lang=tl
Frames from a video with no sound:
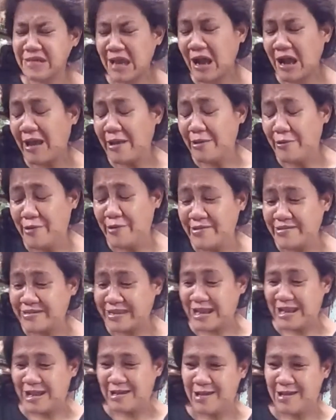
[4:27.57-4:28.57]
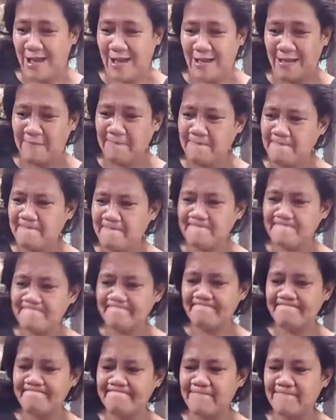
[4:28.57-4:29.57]
sa ngayon talagang
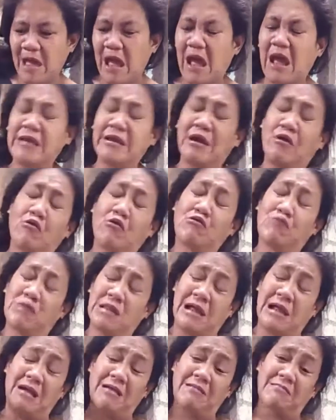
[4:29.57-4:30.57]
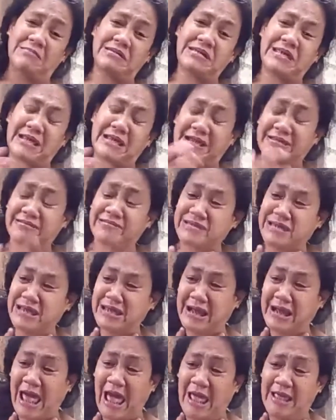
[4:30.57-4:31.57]
ayaw ko lang
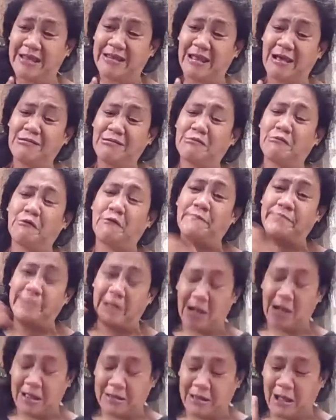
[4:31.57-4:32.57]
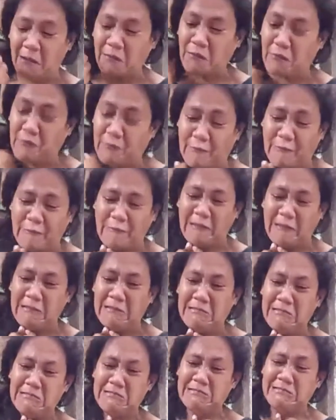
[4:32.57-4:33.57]
sirain ang loob ng anak ko
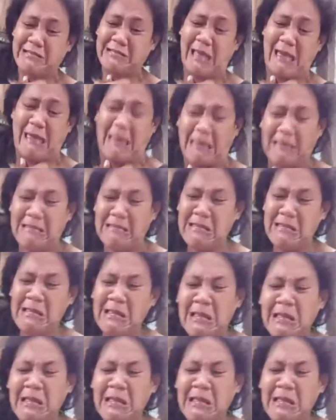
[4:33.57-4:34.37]
mm-hmm. na